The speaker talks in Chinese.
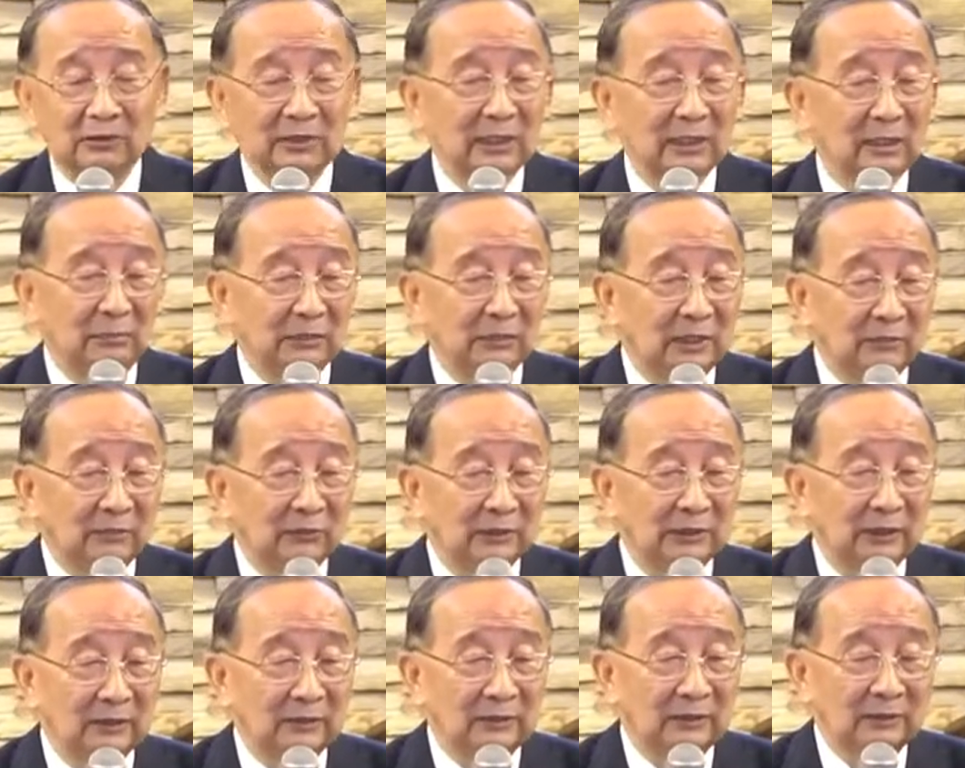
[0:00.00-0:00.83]
找不到
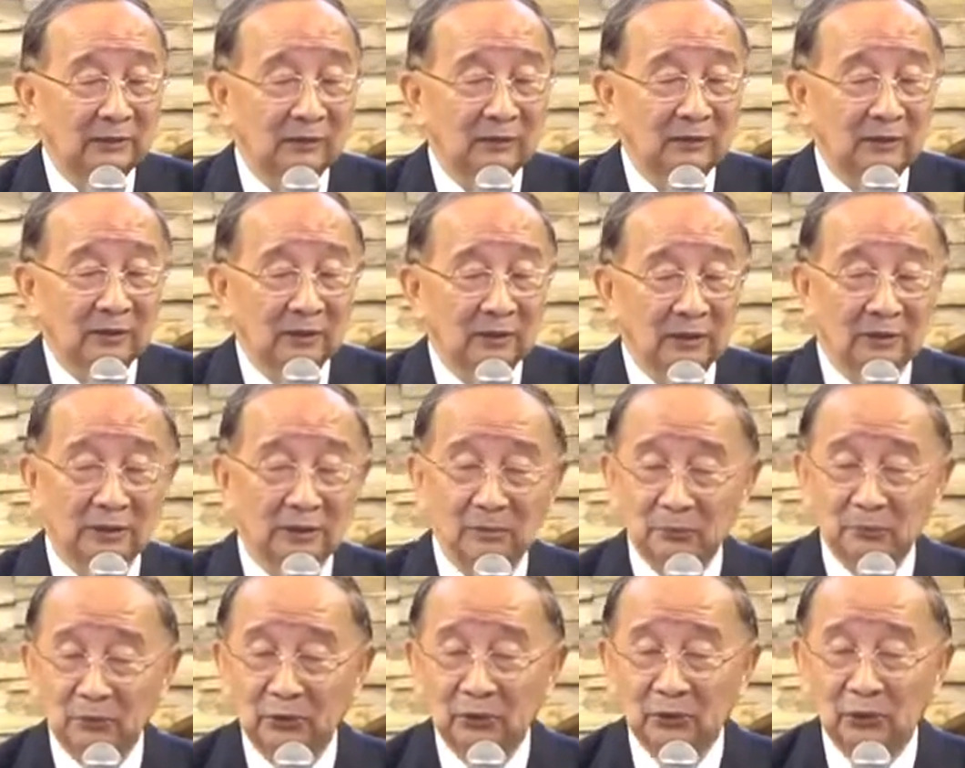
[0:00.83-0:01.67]
人，可是
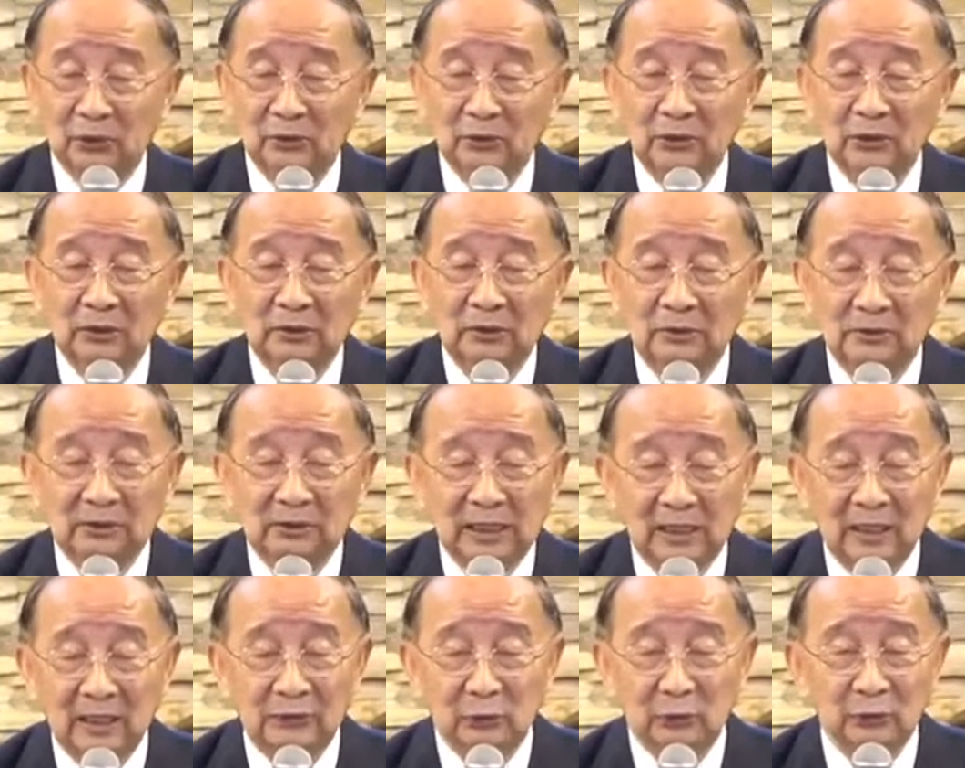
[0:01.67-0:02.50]
不久。
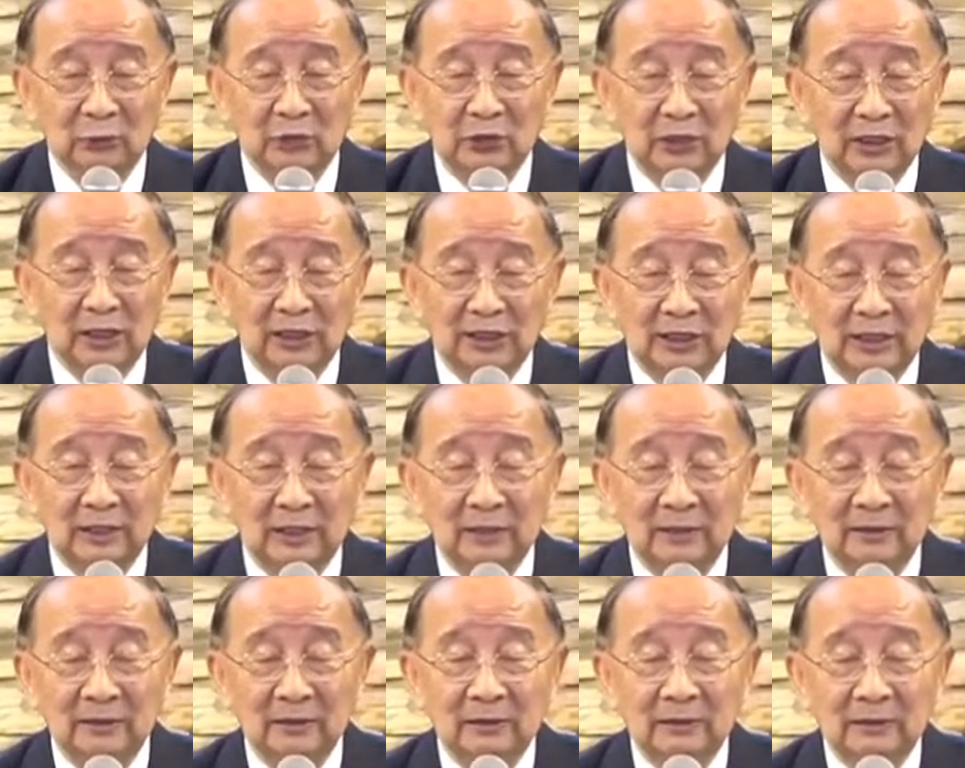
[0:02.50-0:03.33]
他出现了，
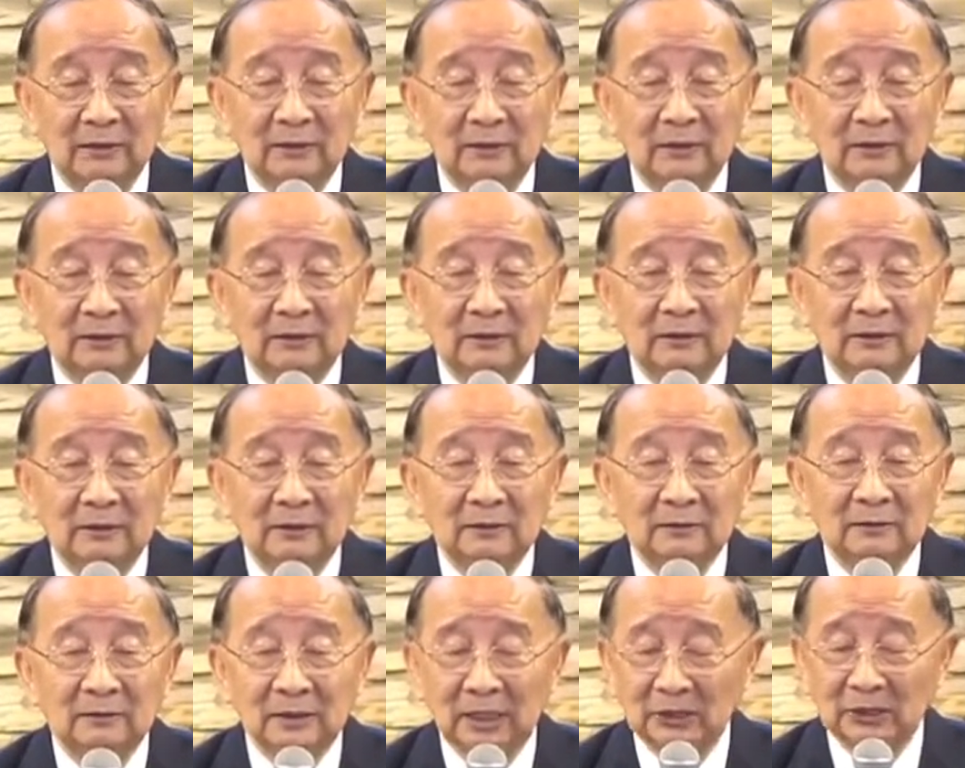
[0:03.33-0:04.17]

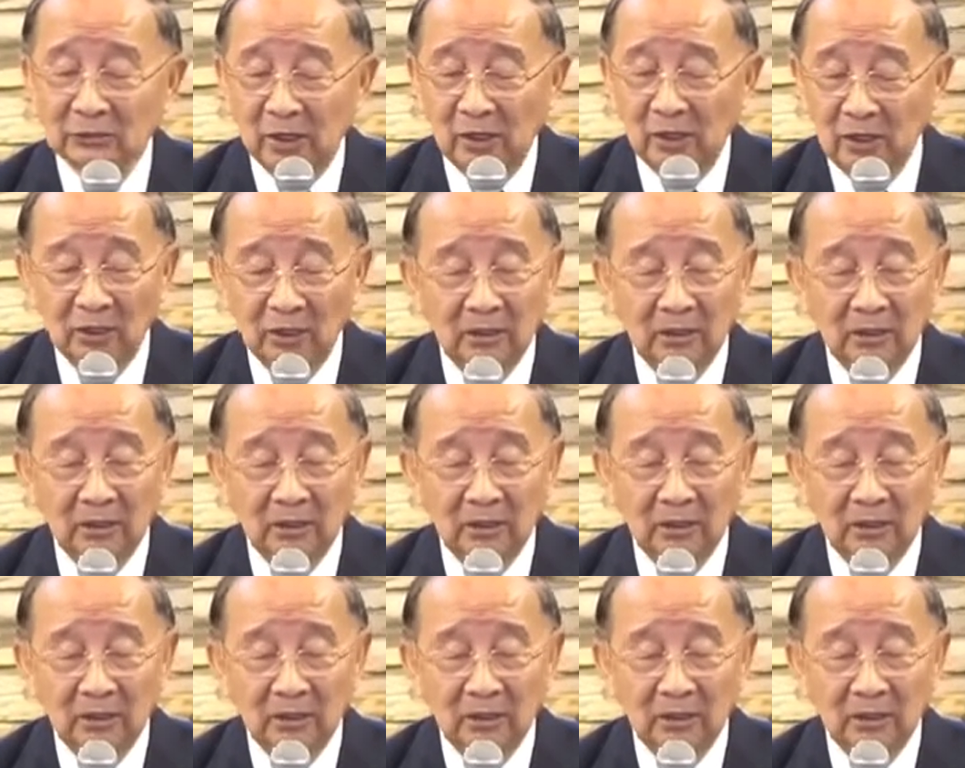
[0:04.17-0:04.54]
他说